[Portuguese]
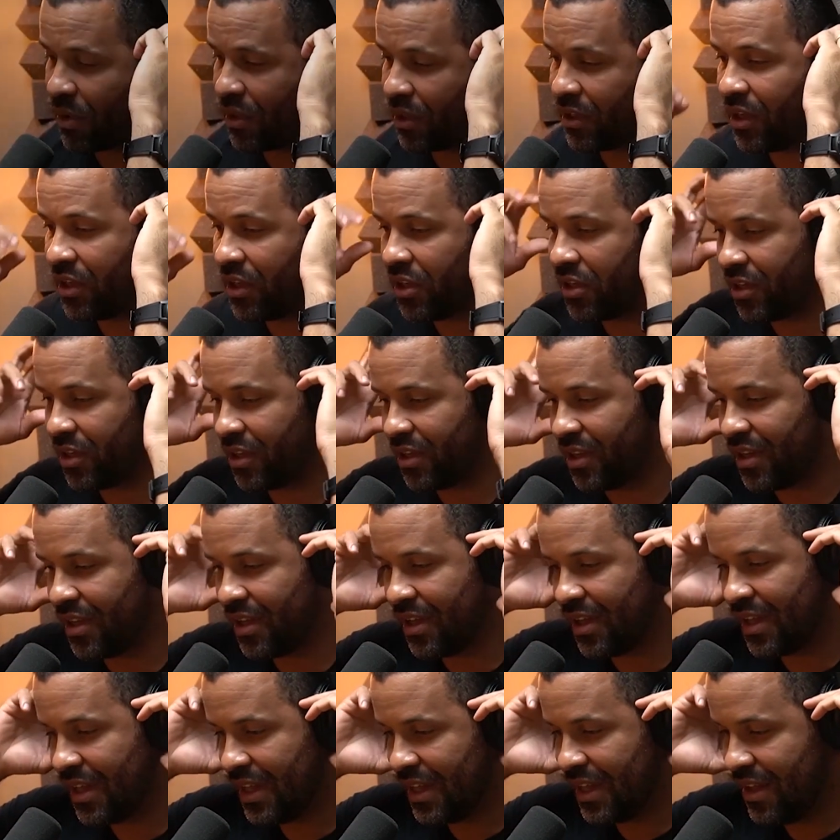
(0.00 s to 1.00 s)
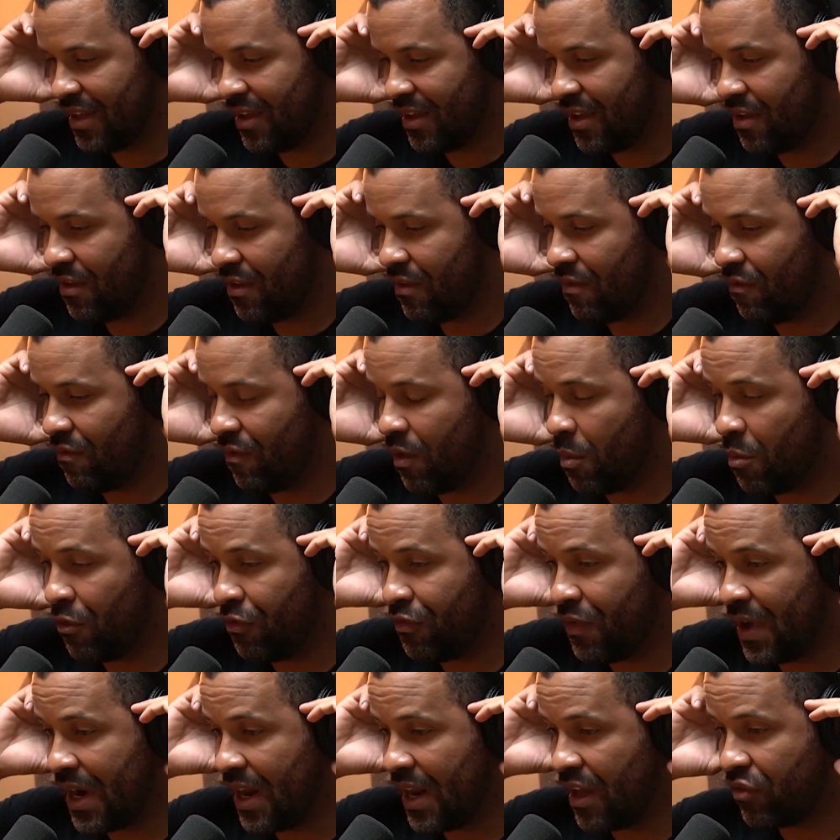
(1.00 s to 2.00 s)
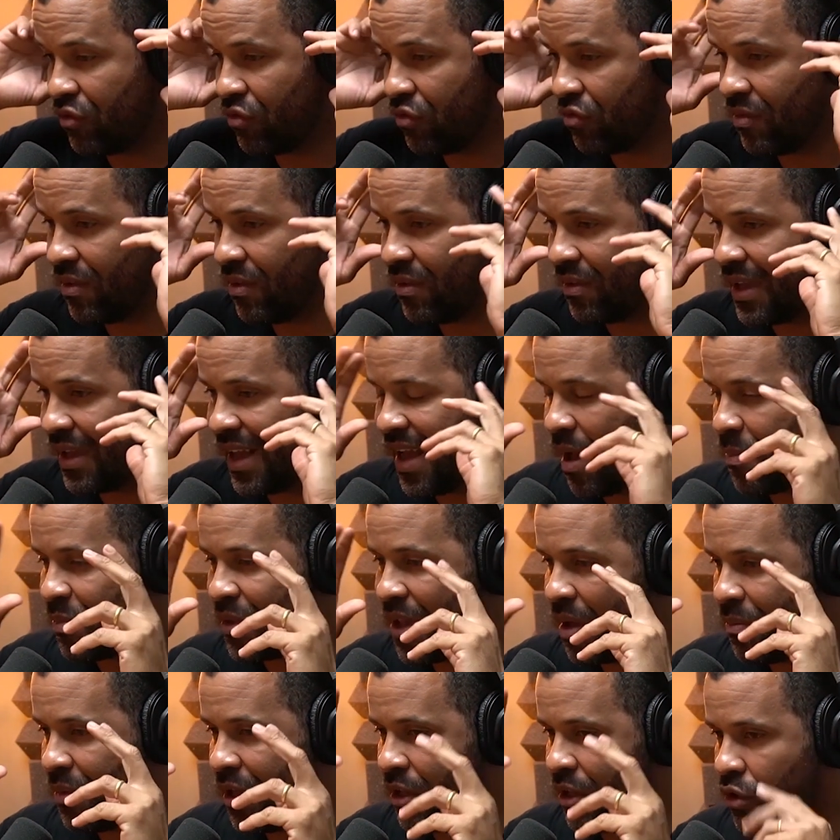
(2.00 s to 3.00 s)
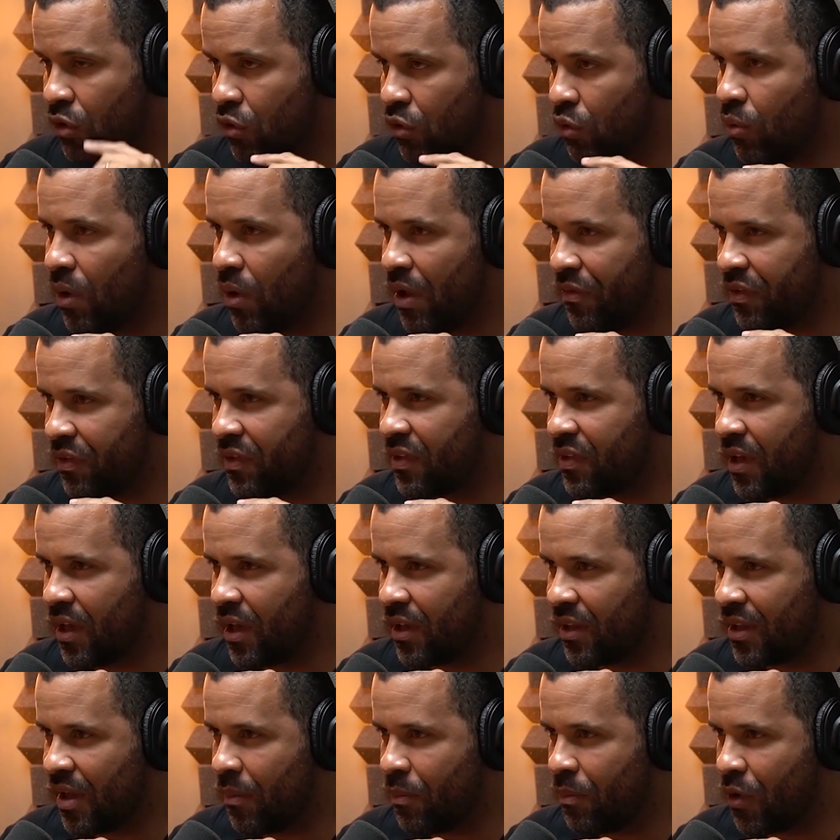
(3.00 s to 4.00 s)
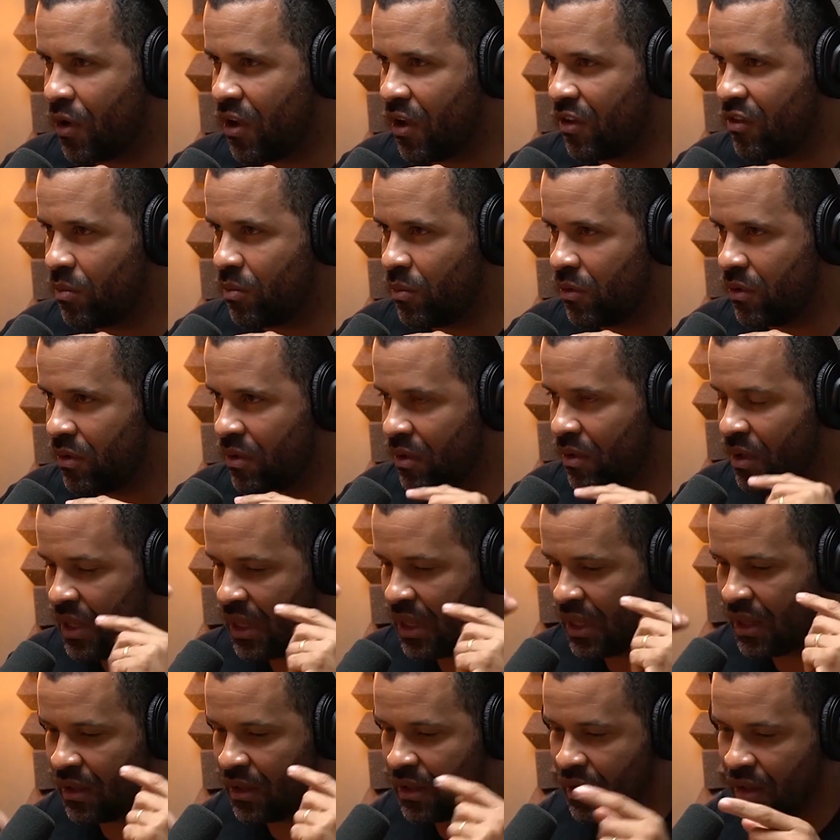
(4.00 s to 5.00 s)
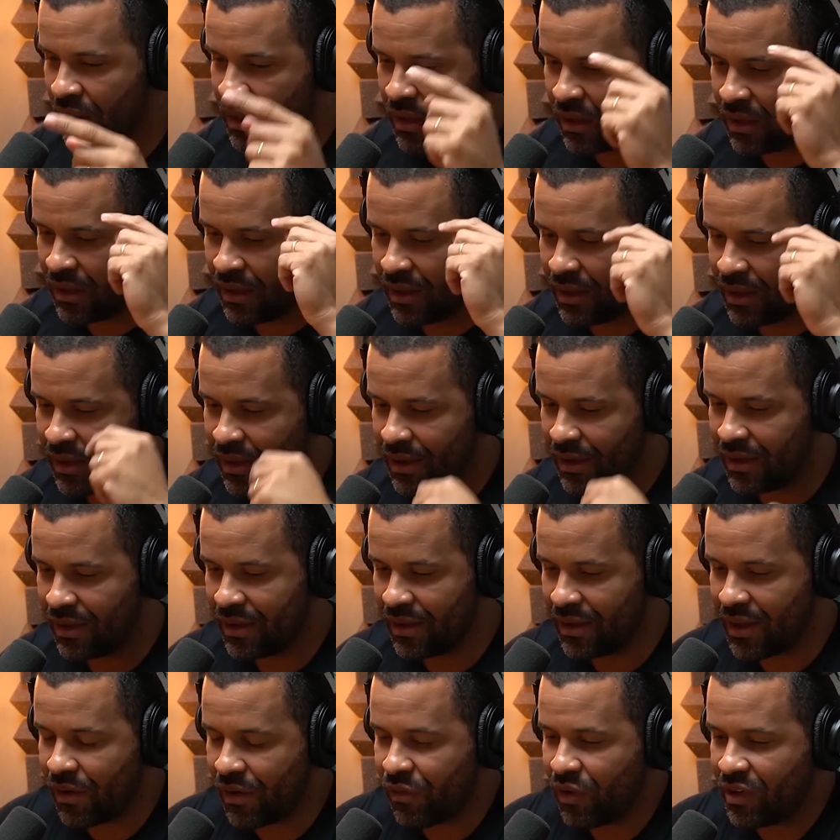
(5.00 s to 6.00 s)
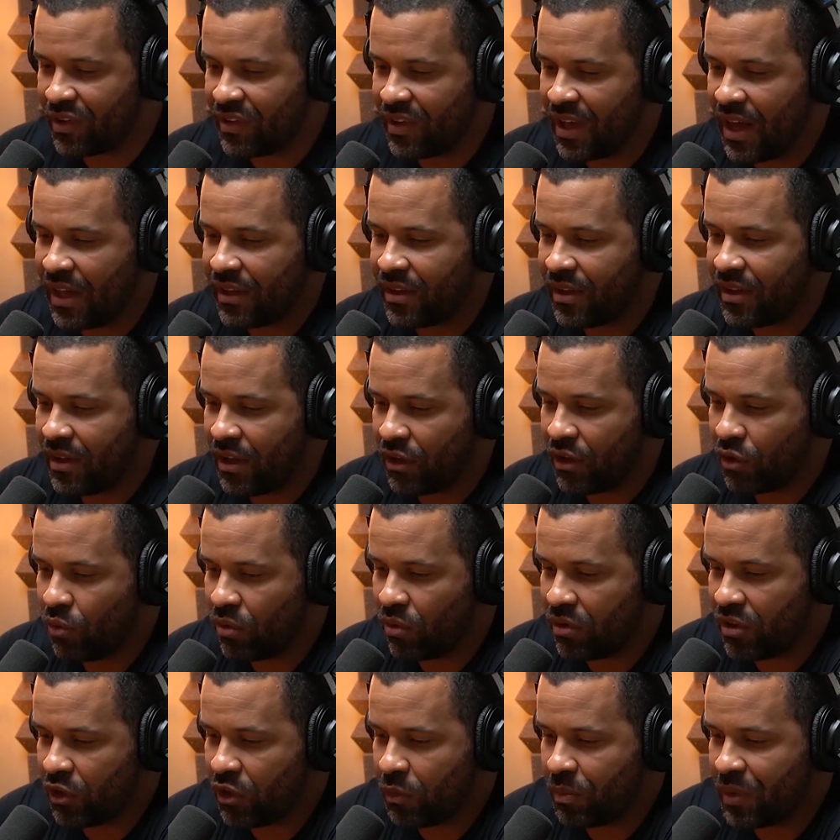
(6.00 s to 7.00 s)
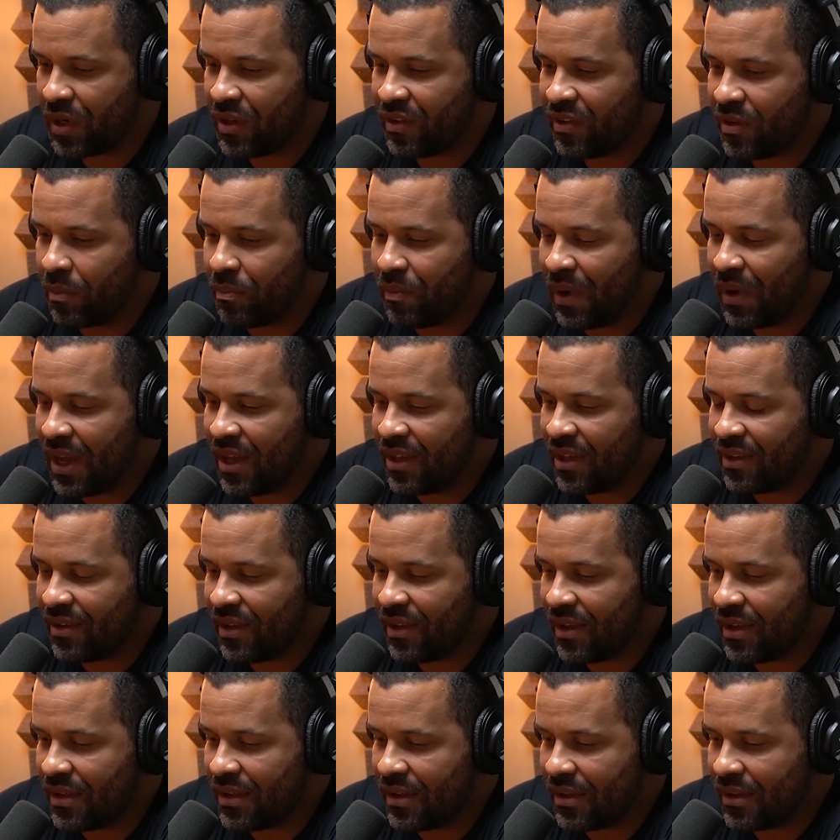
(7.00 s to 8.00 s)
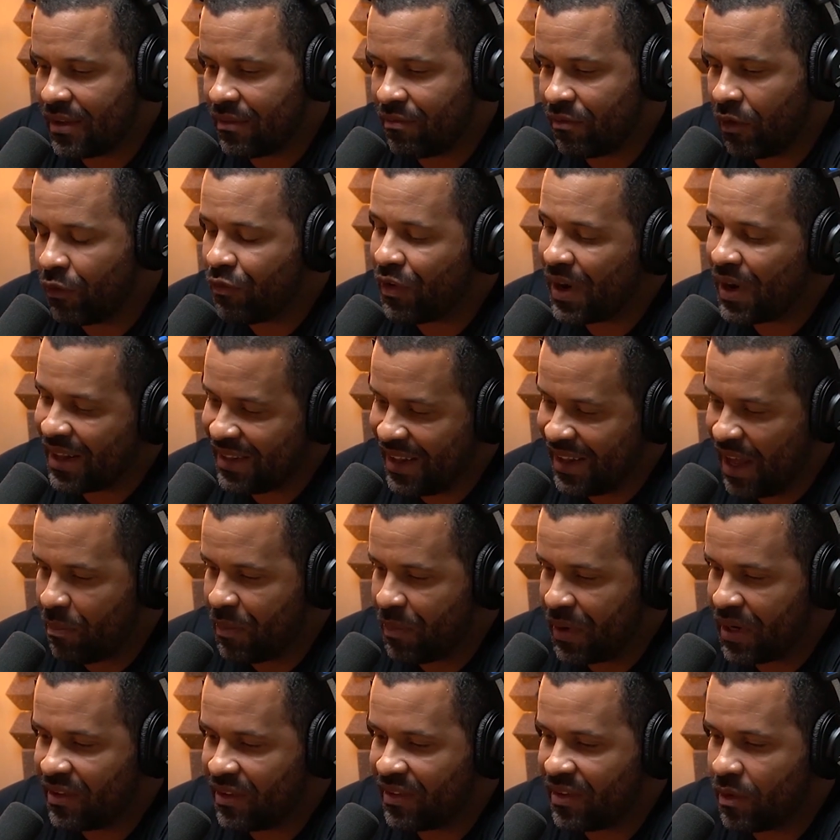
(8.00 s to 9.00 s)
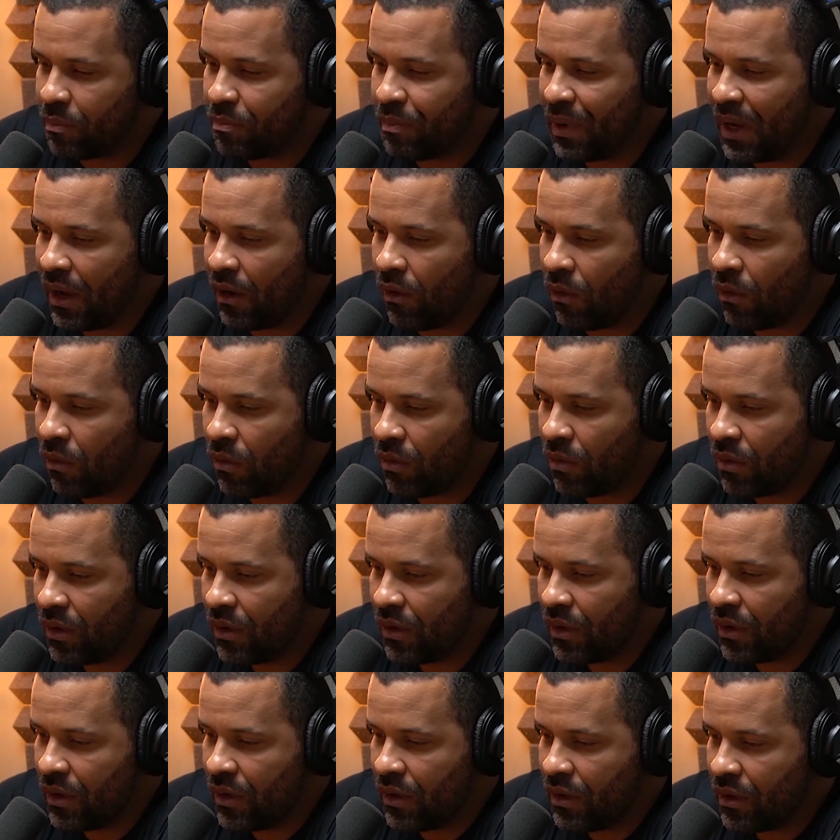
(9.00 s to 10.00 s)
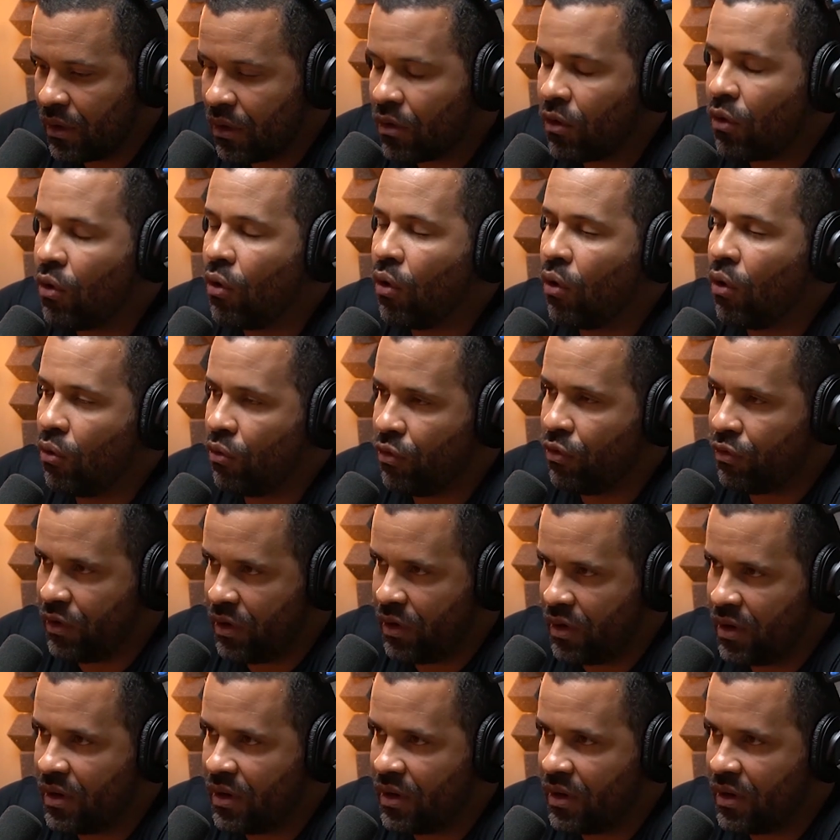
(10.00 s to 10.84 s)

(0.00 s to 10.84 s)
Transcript: a gente. Vamos falar rapidamente do UFC, que está próximo? Vamos lá, com certeza. O que, que você acha das lutas principais aí? Vamos falar da principal. Glover. Glover.